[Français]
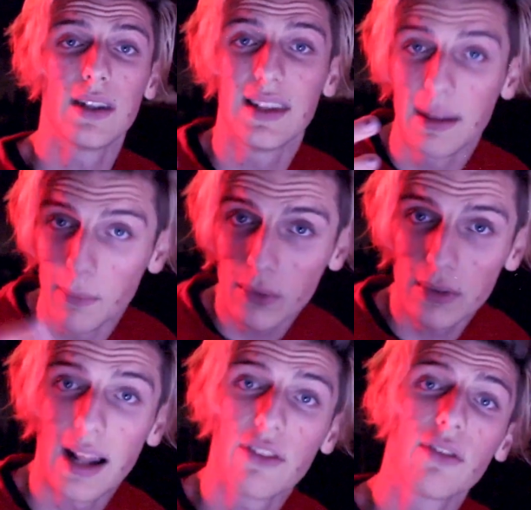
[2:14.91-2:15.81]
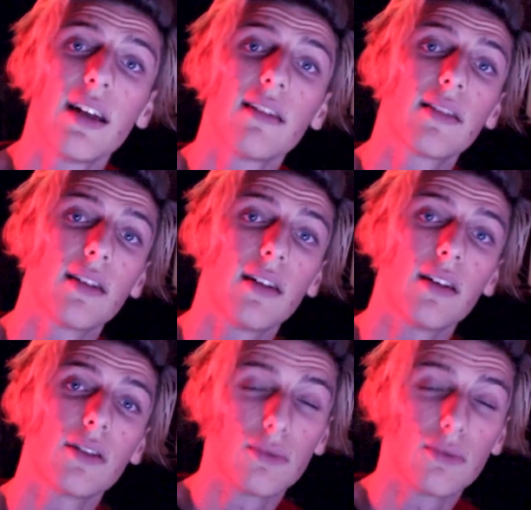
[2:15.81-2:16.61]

des démons de la jeunesse euh,